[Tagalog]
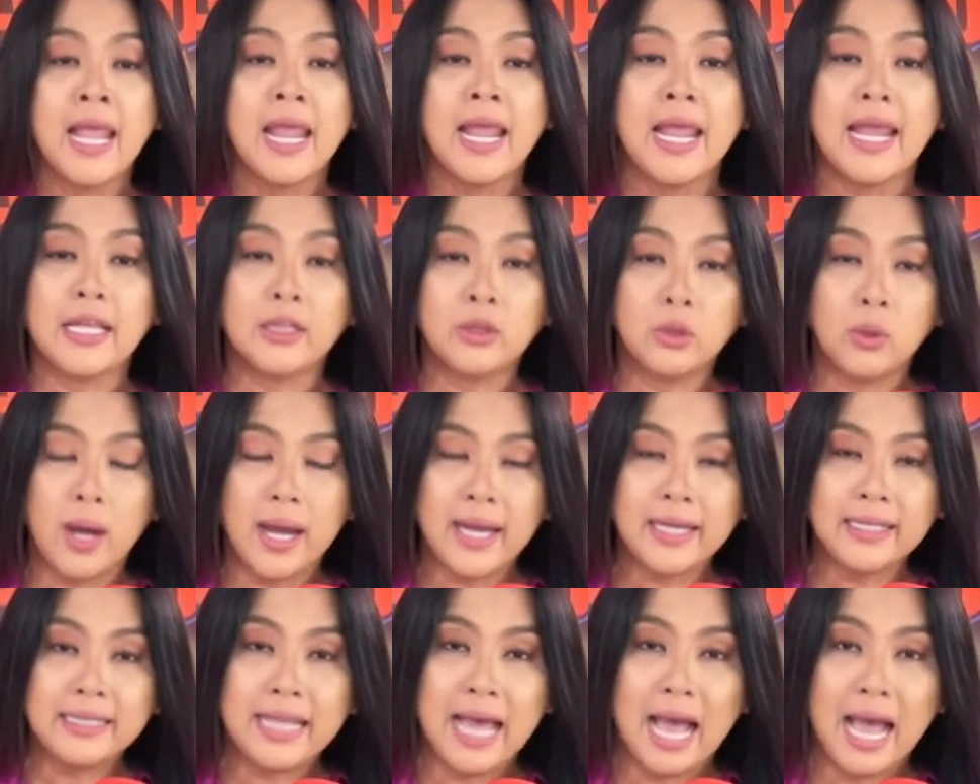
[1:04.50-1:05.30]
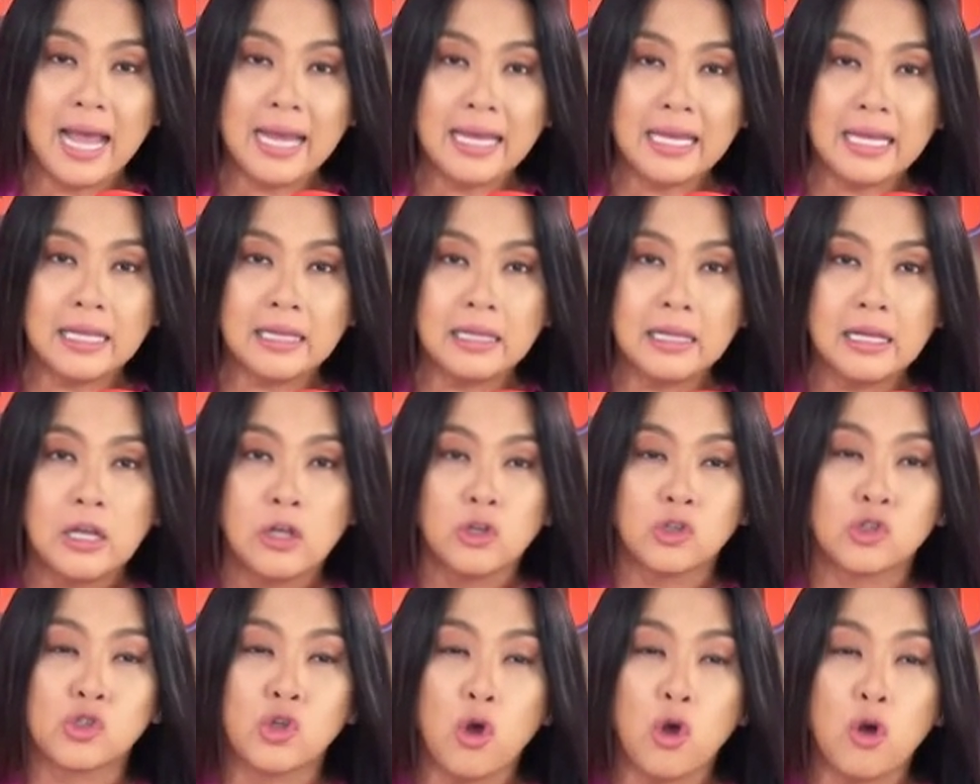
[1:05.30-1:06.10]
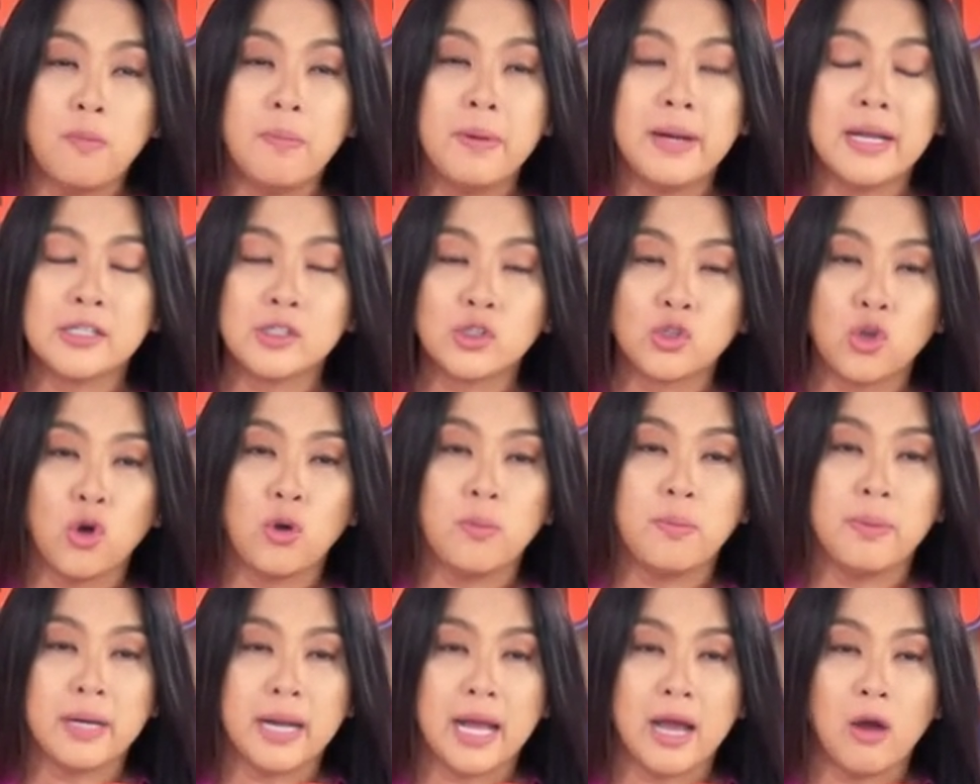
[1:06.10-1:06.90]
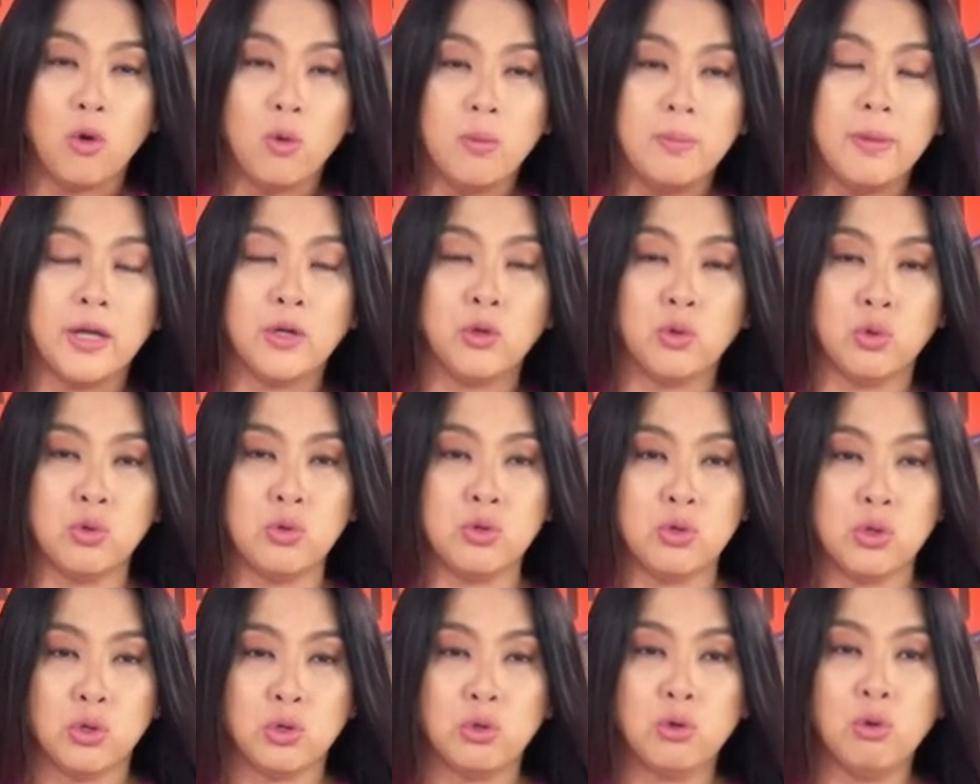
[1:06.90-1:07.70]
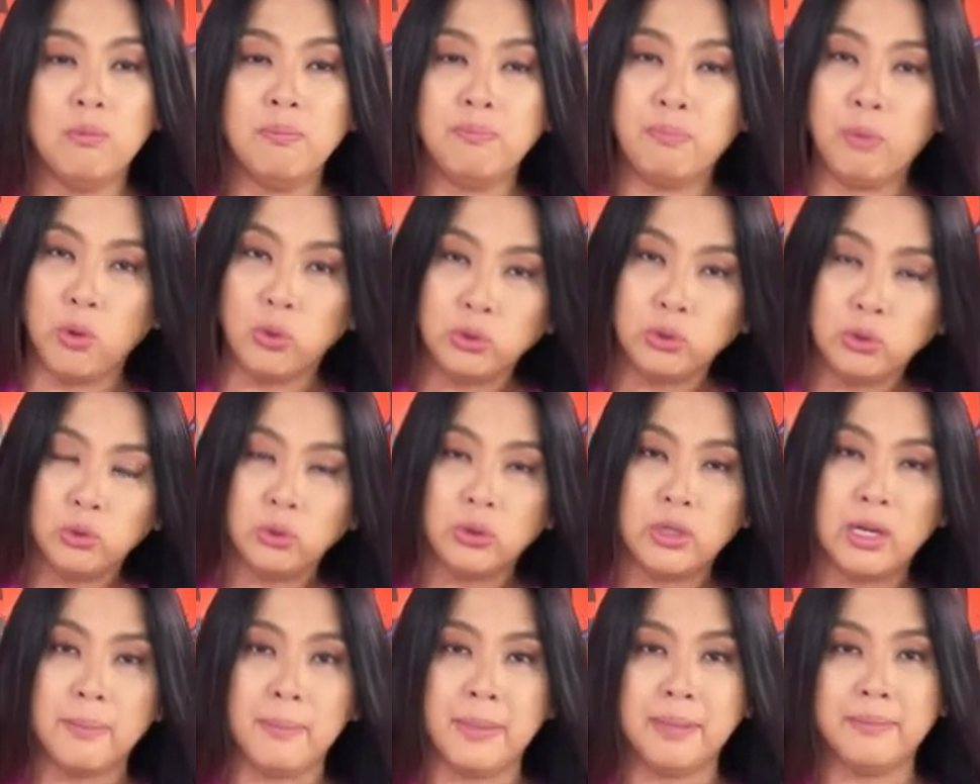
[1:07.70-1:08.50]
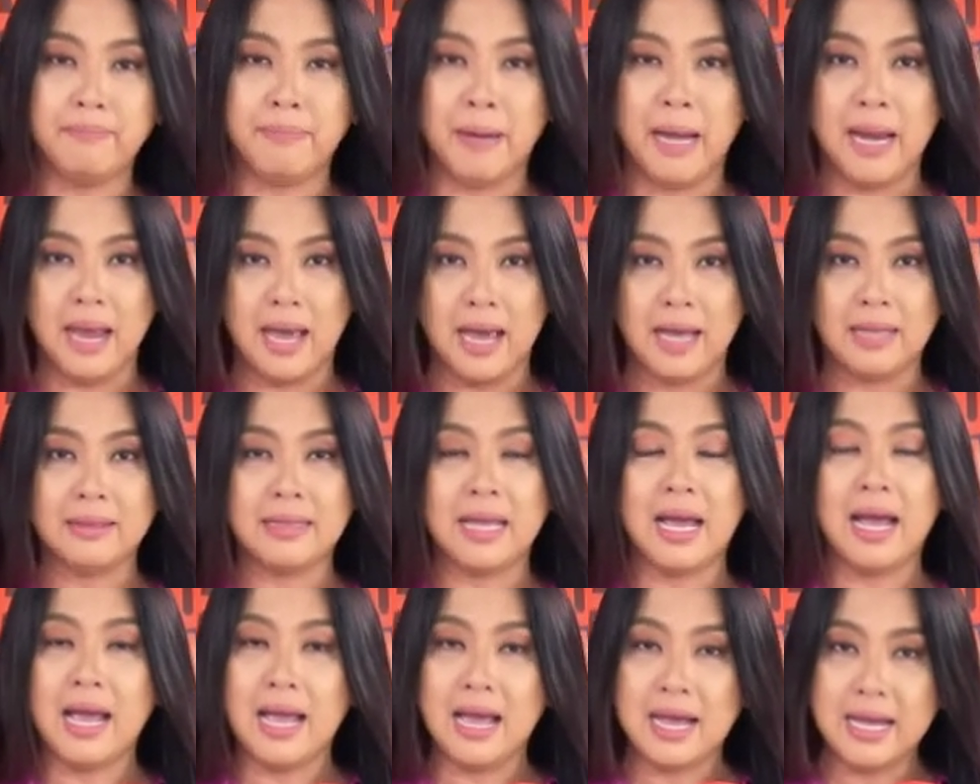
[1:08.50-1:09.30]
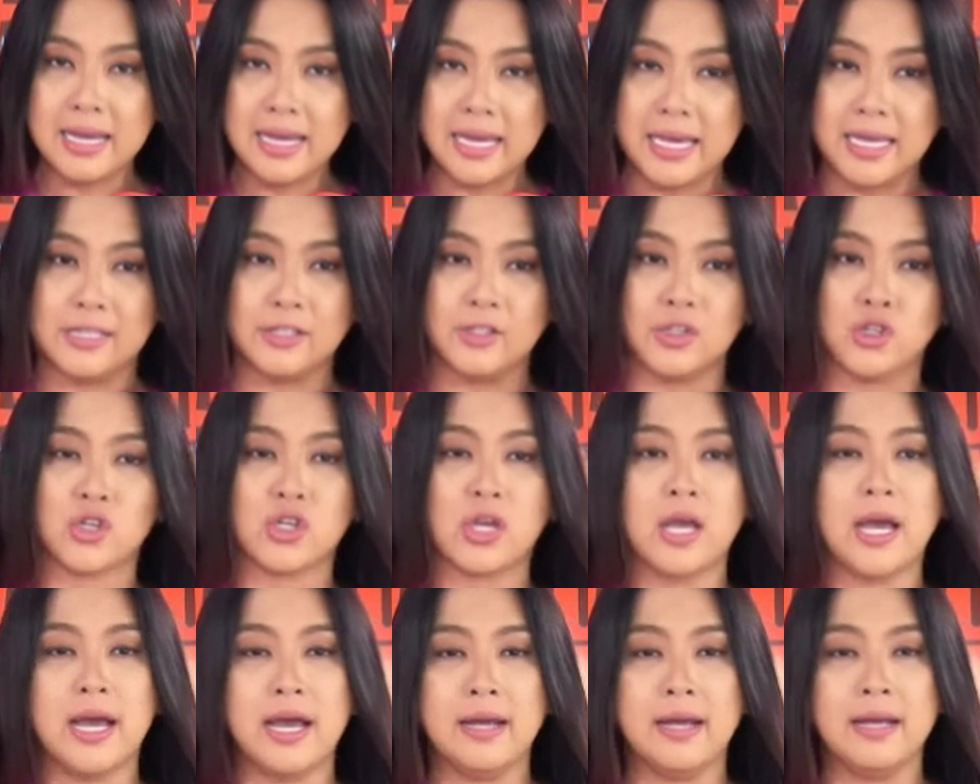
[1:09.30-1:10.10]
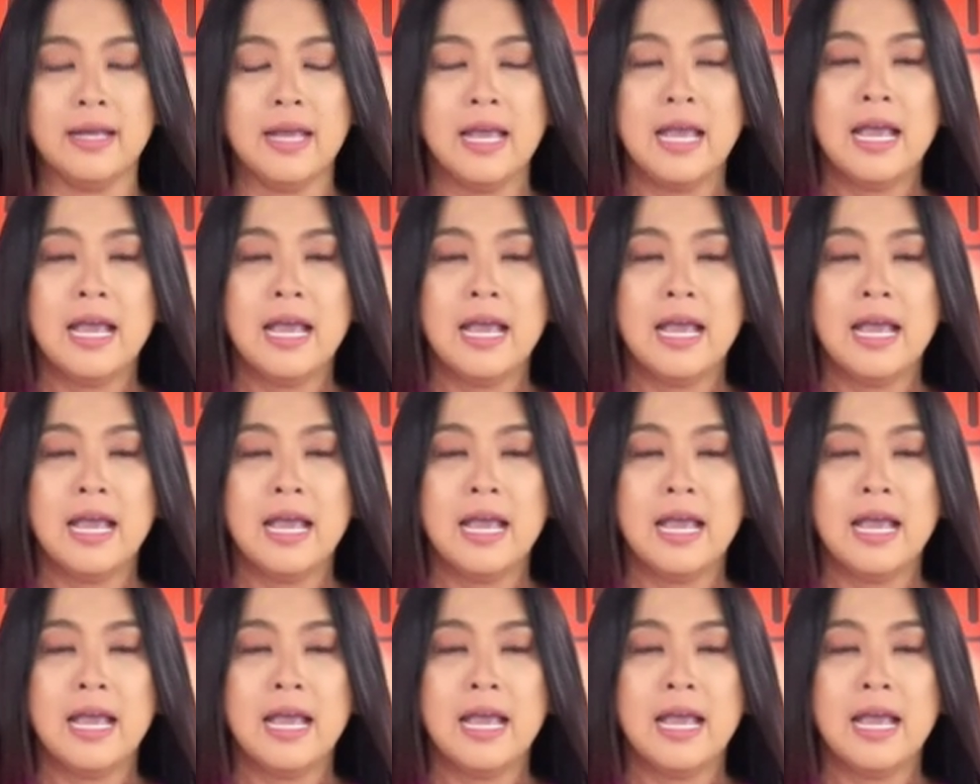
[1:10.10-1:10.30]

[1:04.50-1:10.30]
Ito ay dahil sobra-sobra umano yung pondo naman pala ng ahensya.